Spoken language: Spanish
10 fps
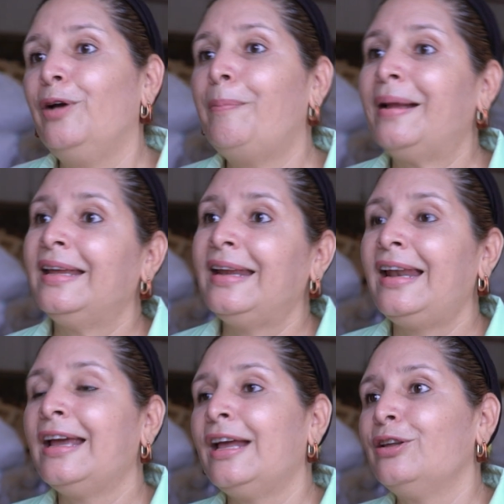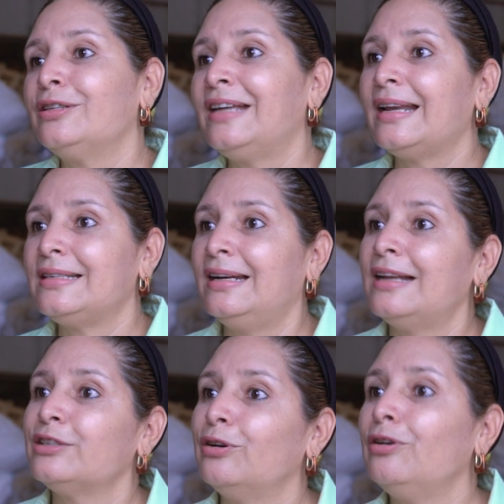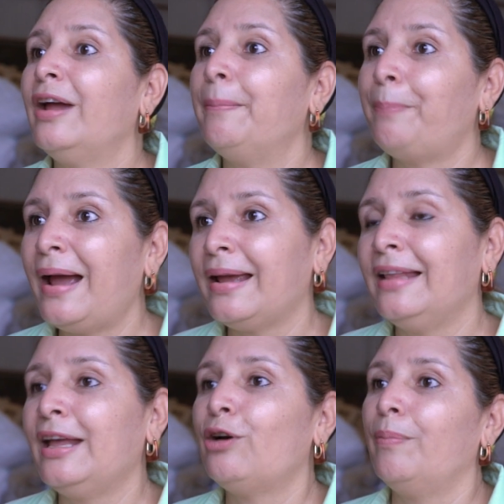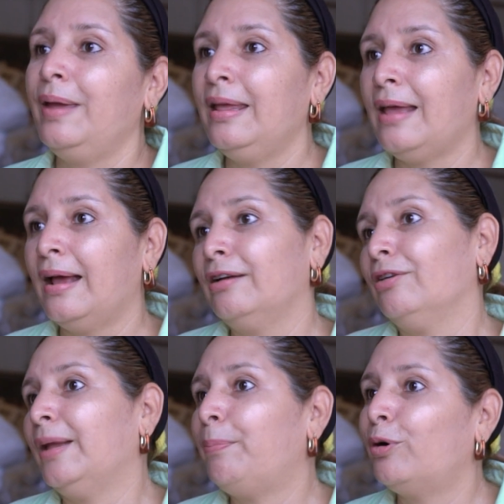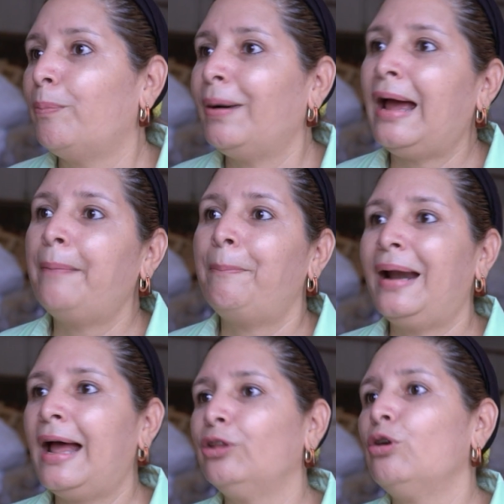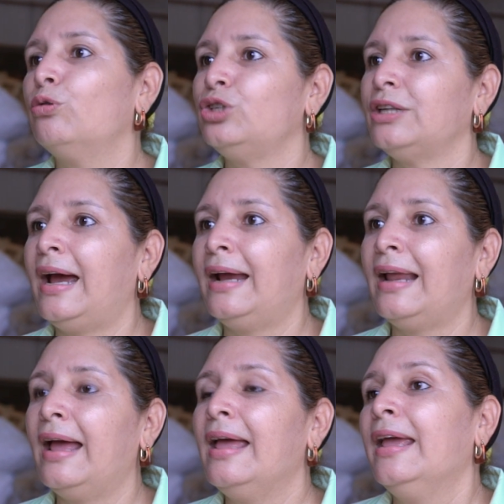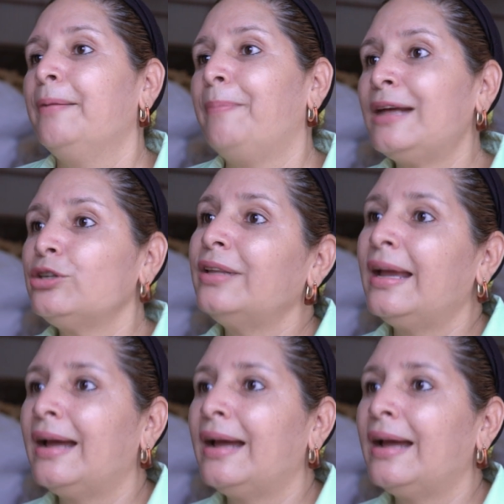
Los materiales que no se reciclan son los empaques de comida, los de poroplast, plato, cuchara, vasos